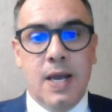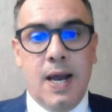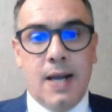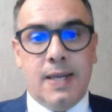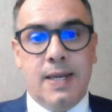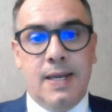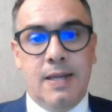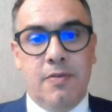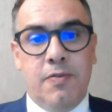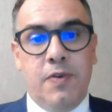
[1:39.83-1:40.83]
aquele
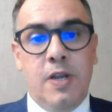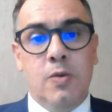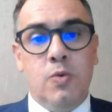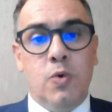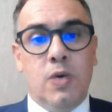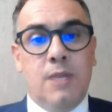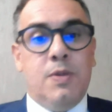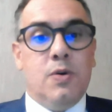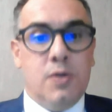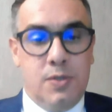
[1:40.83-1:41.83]
filho do
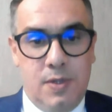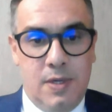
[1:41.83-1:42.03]
criminoso.